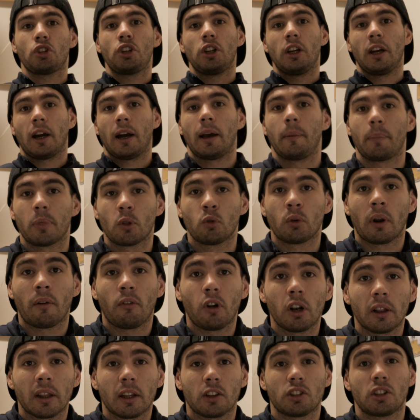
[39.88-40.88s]
uscire una
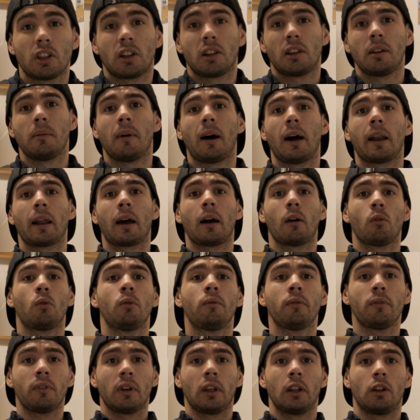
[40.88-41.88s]
volta a settimana
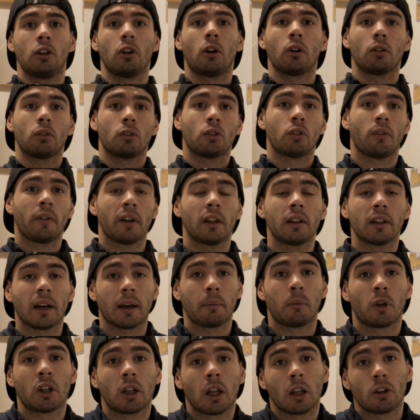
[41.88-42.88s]
un video dove
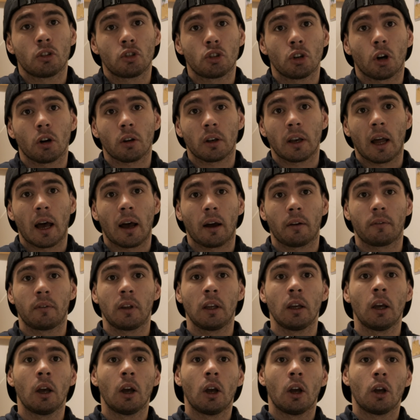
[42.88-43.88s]
andremo ad
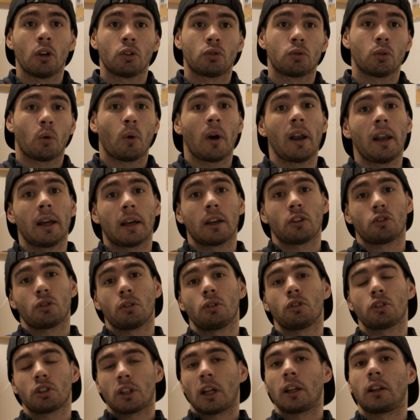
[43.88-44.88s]
aggiornarvi su quelle che
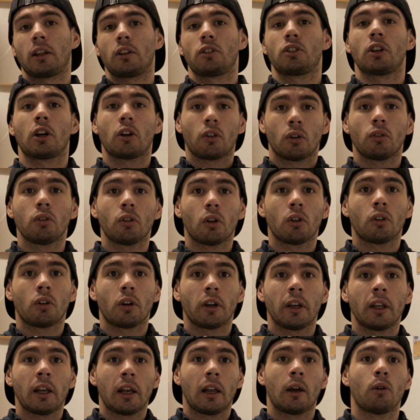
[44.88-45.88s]
sono state secondo
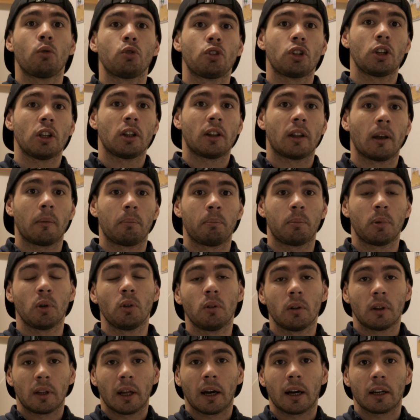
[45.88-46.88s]
noi le uscite più
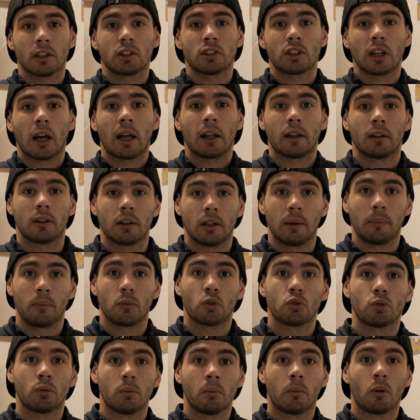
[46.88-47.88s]
interessanti
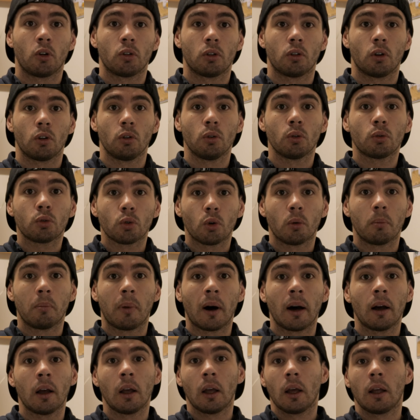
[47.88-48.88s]
sul mondo
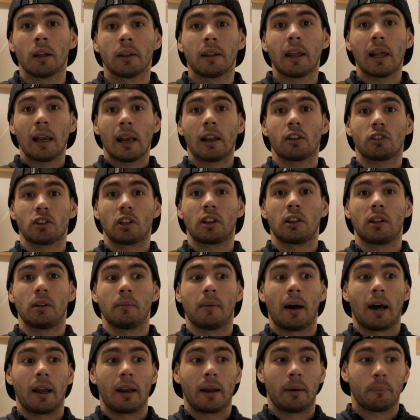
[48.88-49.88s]
YouTube della
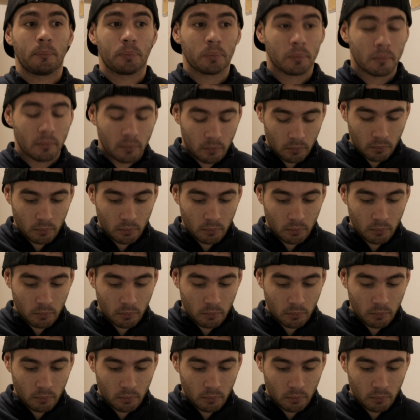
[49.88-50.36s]
settimana.